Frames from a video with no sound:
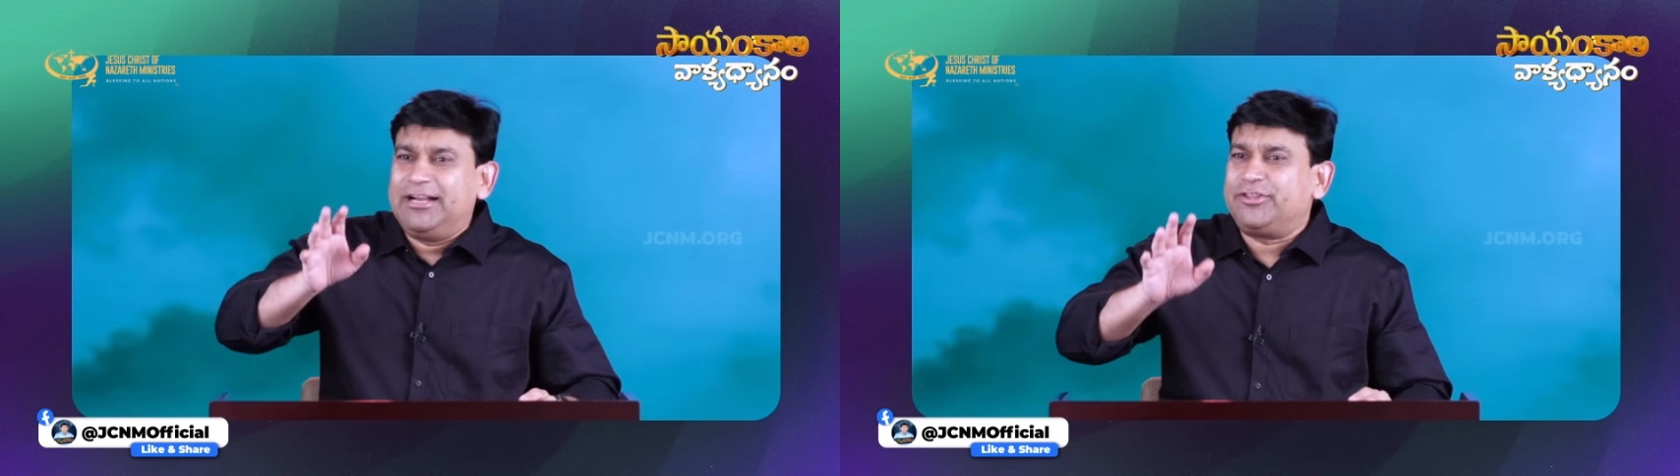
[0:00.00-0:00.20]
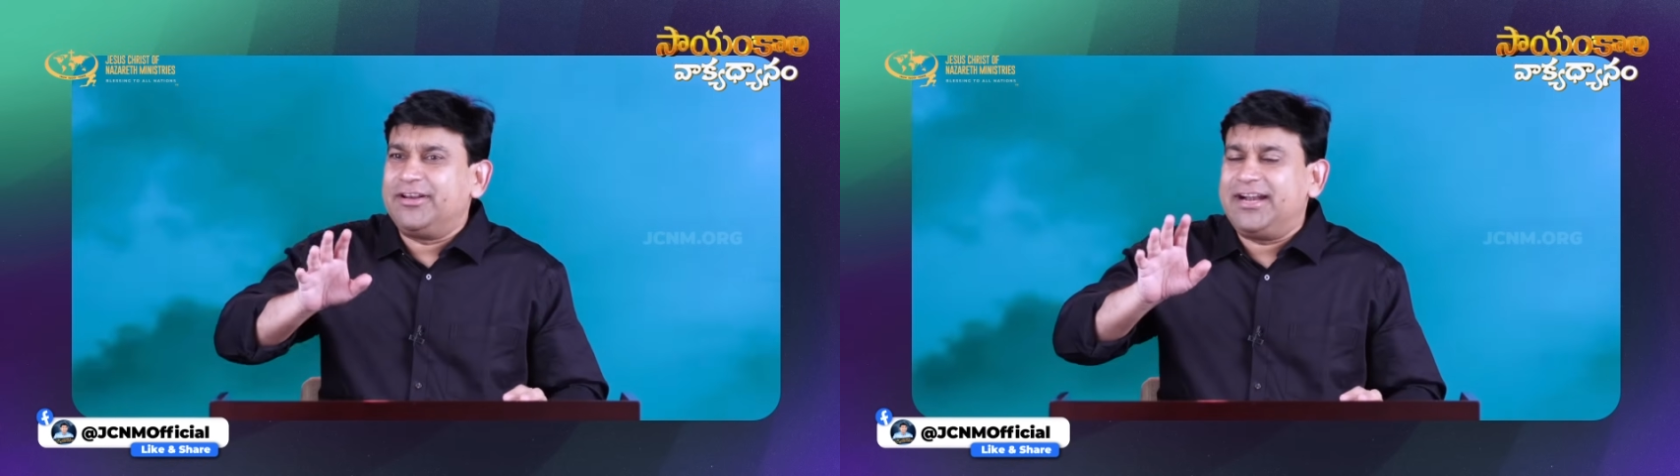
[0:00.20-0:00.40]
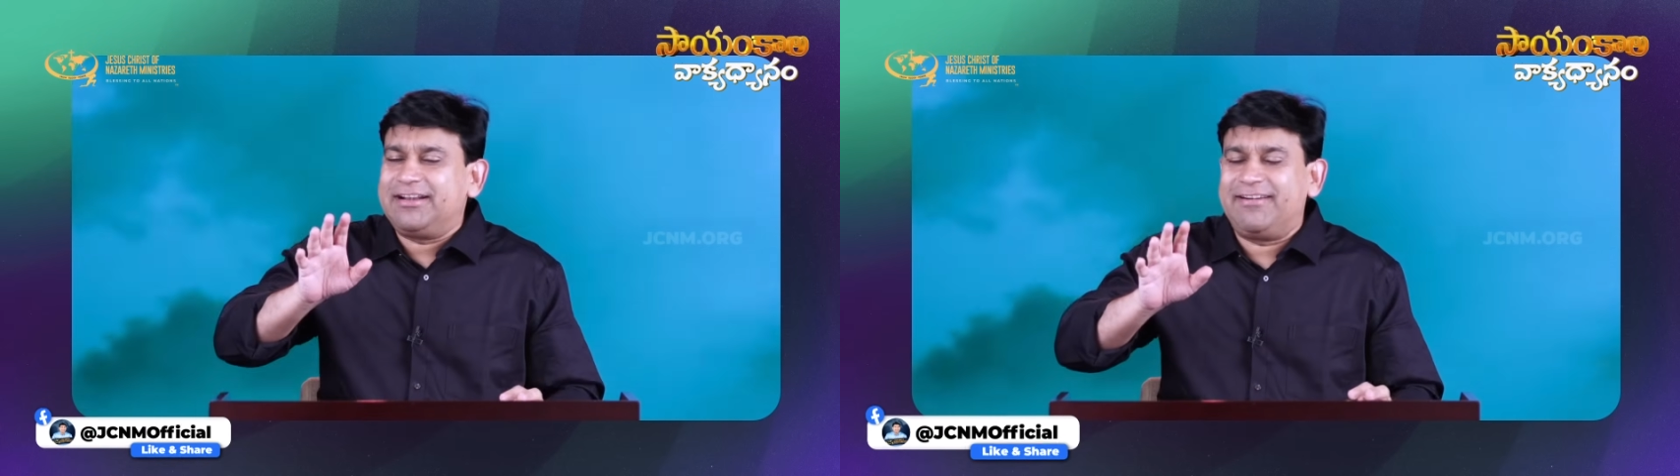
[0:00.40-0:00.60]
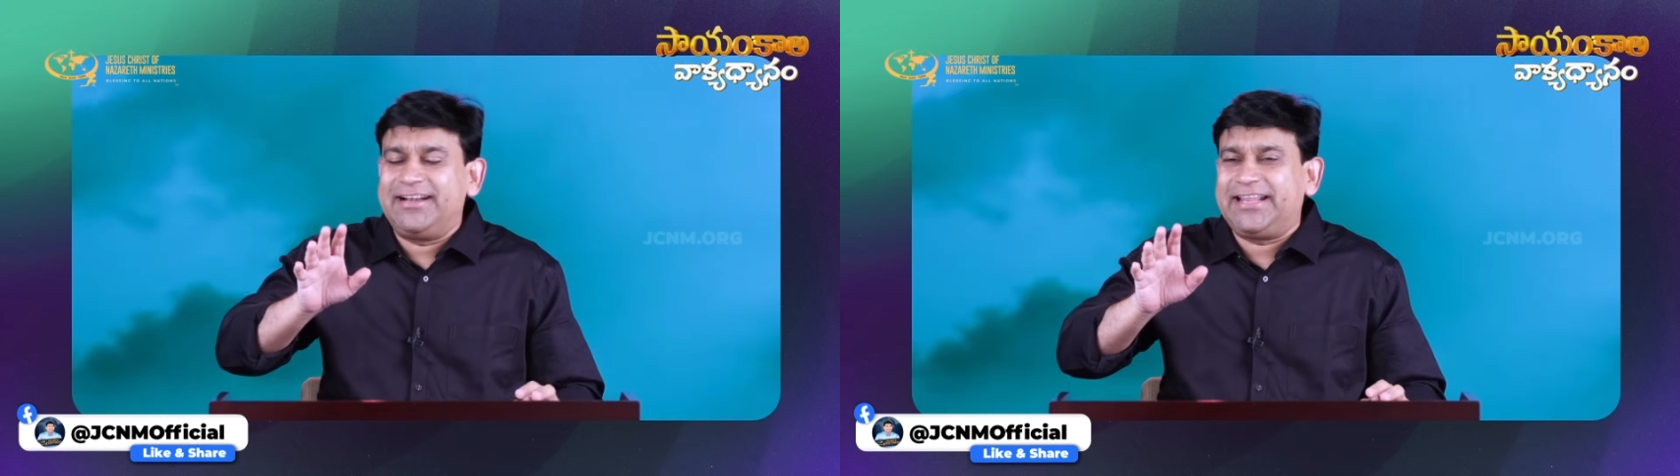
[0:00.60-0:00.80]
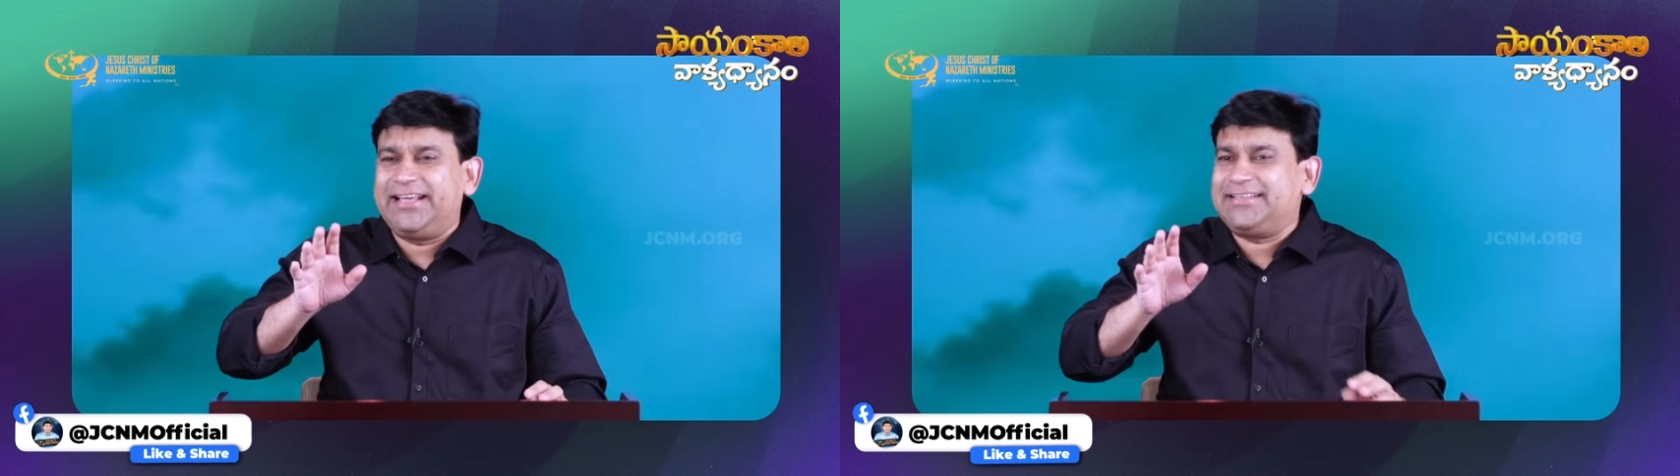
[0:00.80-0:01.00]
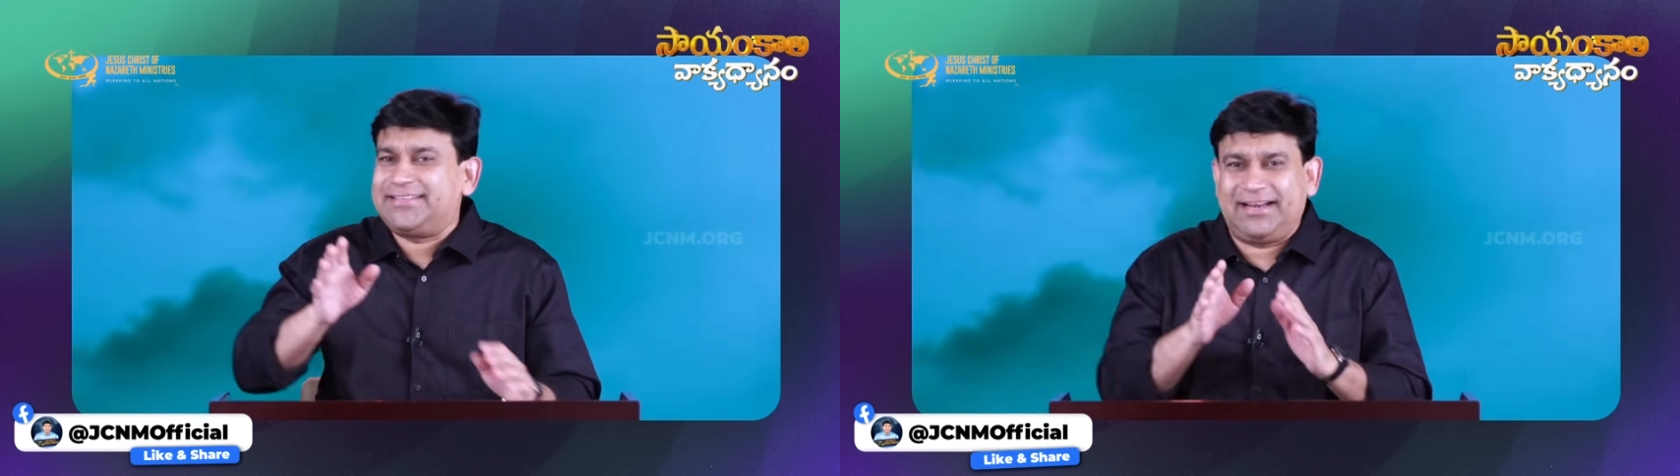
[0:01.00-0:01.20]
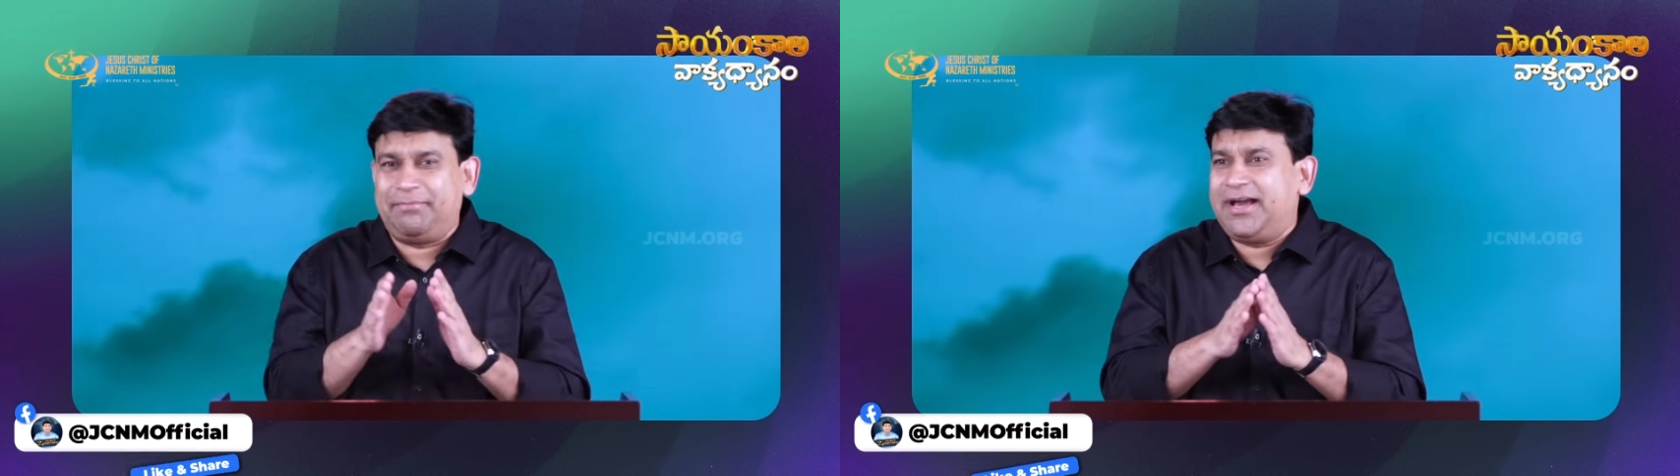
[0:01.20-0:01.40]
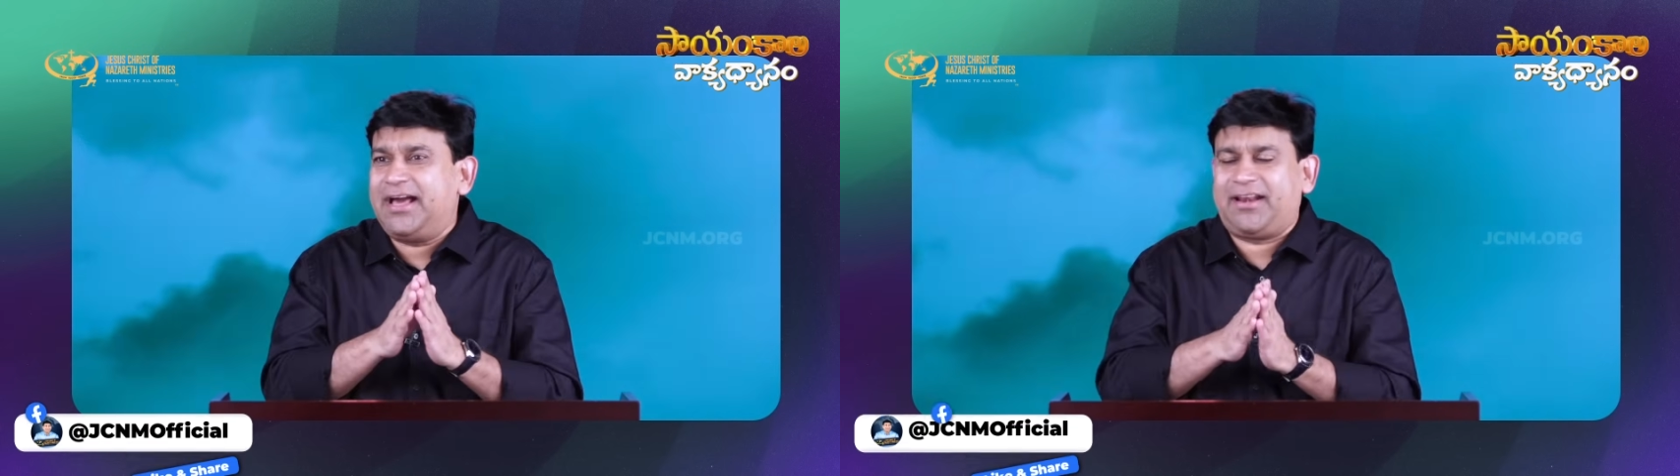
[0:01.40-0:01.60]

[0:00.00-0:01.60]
వెళ్తున్నటువంటి శ్రమ